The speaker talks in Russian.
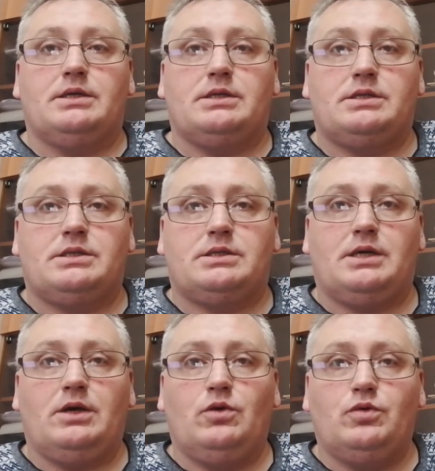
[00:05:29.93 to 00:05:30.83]

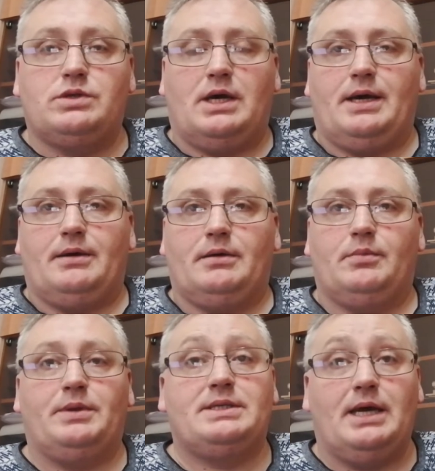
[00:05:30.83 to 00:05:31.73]
Союза
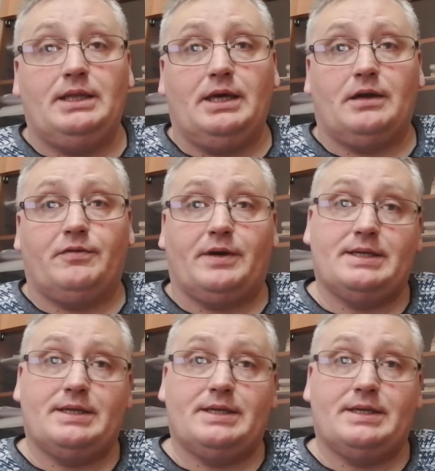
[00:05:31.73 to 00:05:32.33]
пенсионеров